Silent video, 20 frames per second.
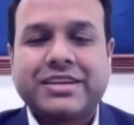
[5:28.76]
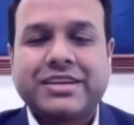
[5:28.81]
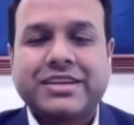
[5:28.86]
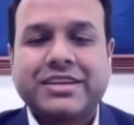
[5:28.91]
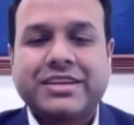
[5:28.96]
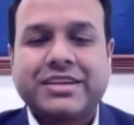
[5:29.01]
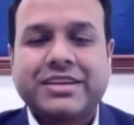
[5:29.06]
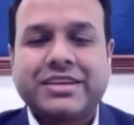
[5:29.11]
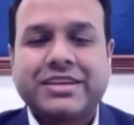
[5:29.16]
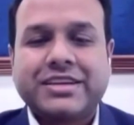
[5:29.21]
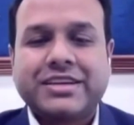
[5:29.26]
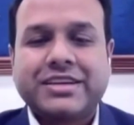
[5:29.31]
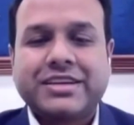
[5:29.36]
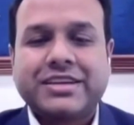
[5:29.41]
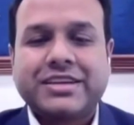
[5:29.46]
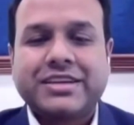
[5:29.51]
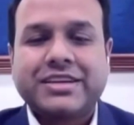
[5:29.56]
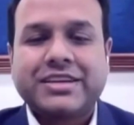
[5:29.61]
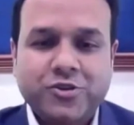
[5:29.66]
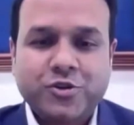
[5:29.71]
বড়
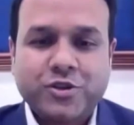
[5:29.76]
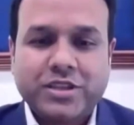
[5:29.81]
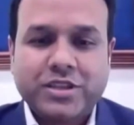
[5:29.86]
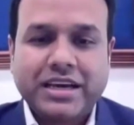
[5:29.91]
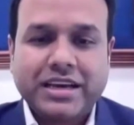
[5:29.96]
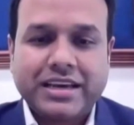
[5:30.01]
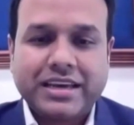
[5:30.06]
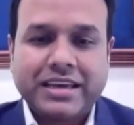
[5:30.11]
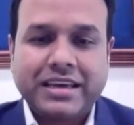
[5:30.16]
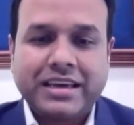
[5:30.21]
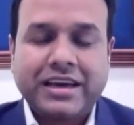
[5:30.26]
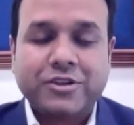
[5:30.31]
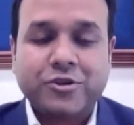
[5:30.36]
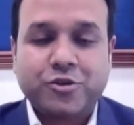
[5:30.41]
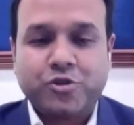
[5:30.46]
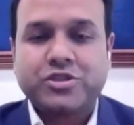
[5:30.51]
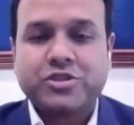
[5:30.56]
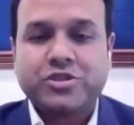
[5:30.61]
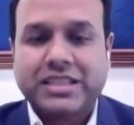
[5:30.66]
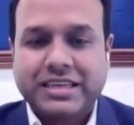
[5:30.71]
উদ্দেশ্য কিন্তু থাকে
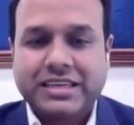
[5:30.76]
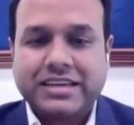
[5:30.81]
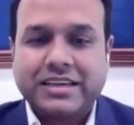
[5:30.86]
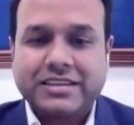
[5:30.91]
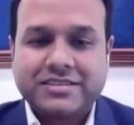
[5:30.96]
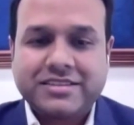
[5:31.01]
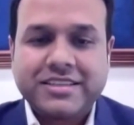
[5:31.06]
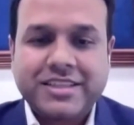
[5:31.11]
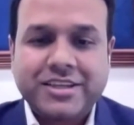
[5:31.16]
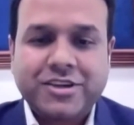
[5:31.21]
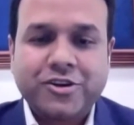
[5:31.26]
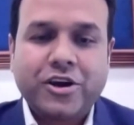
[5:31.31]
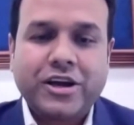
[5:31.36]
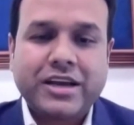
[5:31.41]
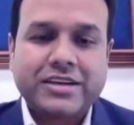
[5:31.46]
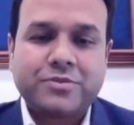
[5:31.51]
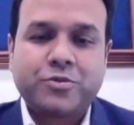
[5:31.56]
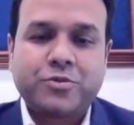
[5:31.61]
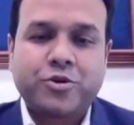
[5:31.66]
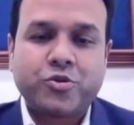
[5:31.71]
আন্তর্জাতিক রাজনীতিরও
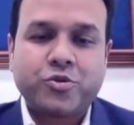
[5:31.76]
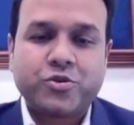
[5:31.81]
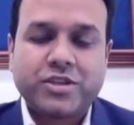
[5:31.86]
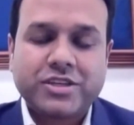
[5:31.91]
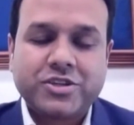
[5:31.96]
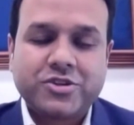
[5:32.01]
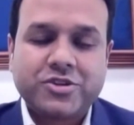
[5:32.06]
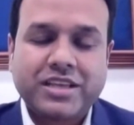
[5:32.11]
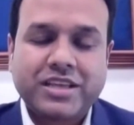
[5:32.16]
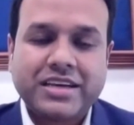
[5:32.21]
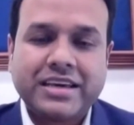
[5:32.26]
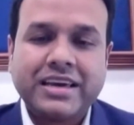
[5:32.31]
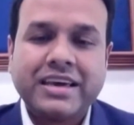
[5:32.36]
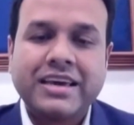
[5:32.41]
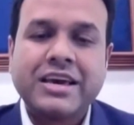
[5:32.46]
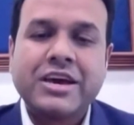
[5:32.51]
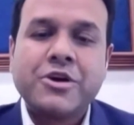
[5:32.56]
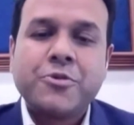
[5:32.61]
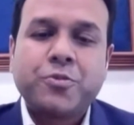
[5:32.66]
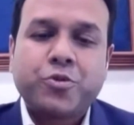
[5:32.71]
একটা বড় উদ্দেশ্য থাকে
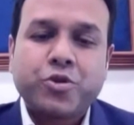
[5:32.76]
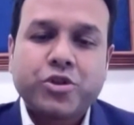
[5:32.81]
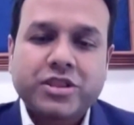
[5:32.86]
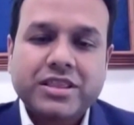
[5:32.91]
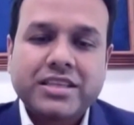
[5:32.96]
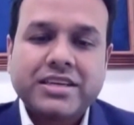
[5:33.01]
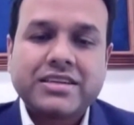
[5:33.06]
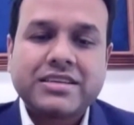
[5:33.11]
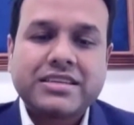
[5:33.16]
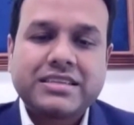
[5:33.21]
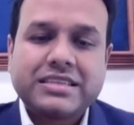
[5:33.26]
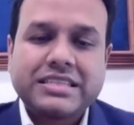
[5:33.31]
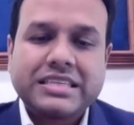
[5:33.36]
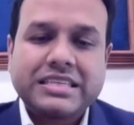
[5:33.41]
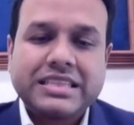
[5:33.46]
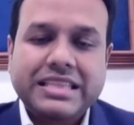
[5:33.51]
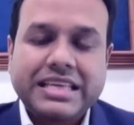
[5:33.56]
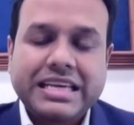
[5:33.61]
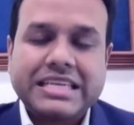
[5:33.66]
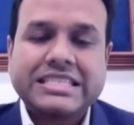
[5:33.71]

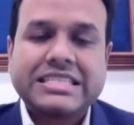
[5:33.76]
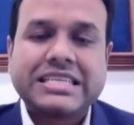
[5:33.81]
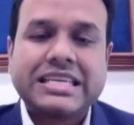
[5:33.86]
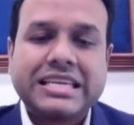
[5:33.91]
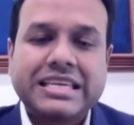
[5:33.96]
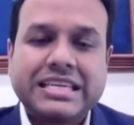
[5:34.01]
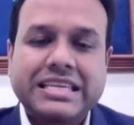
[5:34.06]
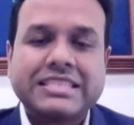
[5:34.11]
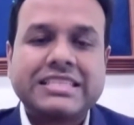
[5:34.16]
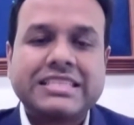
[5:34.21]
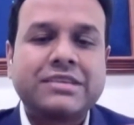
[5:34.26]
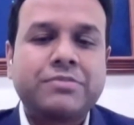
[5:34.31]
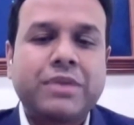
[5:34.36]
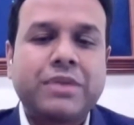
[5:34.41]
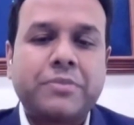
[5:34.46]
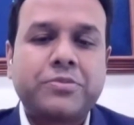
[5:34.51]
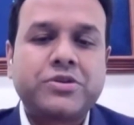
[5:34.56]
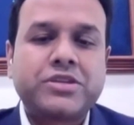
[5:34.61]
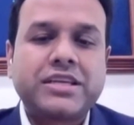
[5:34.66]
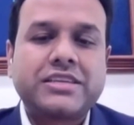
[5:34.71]
প্রত্যেকটি দেশের নিজের
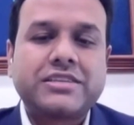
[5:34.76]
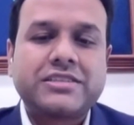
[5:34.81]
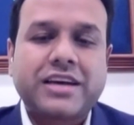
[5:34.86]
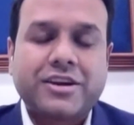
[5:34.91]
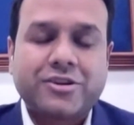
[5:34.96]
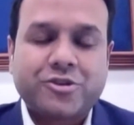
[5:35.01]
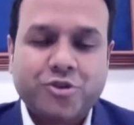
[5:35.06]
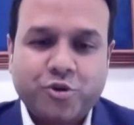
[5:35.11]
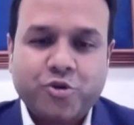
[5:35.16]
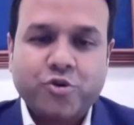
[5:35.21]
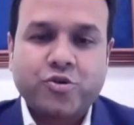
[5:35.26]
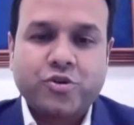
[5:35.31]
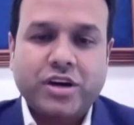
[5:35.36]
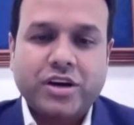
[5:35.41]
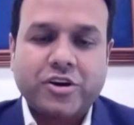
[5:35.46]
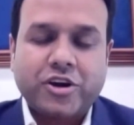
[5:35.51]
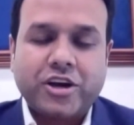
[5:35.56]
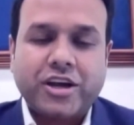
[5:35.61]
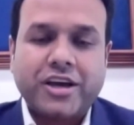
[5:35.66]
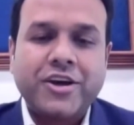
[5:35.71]
ব্যবসায়িক স্বার্থ রক্ষা
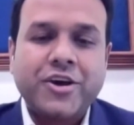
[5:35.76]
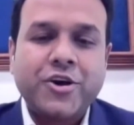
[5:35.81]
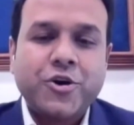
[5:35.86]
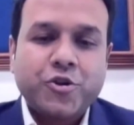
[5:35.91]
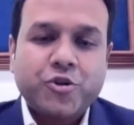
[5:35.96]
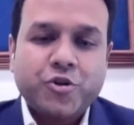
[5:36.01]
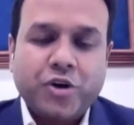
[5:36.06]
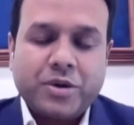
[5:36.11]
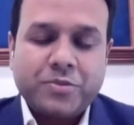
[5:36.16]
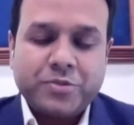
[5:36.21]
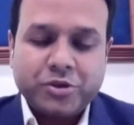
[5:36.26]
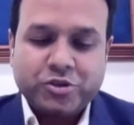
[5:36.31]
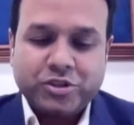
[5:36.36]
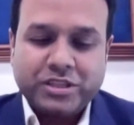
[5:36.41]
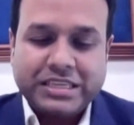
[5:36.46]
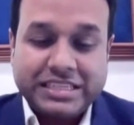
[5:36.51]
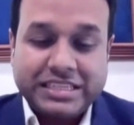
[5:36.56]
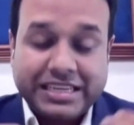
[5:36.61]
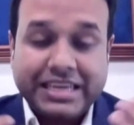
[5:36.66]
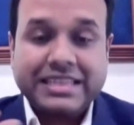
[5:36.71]
করা তো আমরা
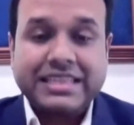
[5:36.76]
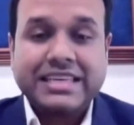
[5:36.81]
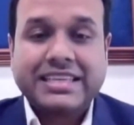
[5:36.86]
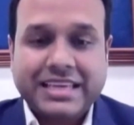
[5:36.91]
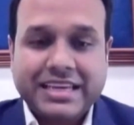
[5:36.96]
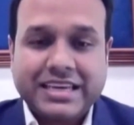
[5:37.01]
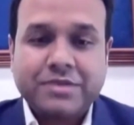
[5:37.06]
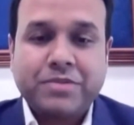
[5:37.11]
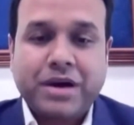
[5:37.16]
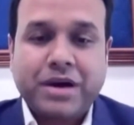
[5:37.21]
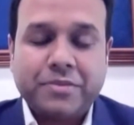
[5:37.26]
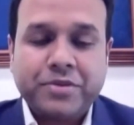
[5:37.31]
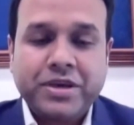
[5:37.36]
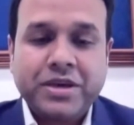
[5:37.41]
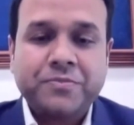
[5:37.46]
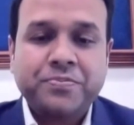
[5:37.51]
যদি সেই দিক থেকে ভাবি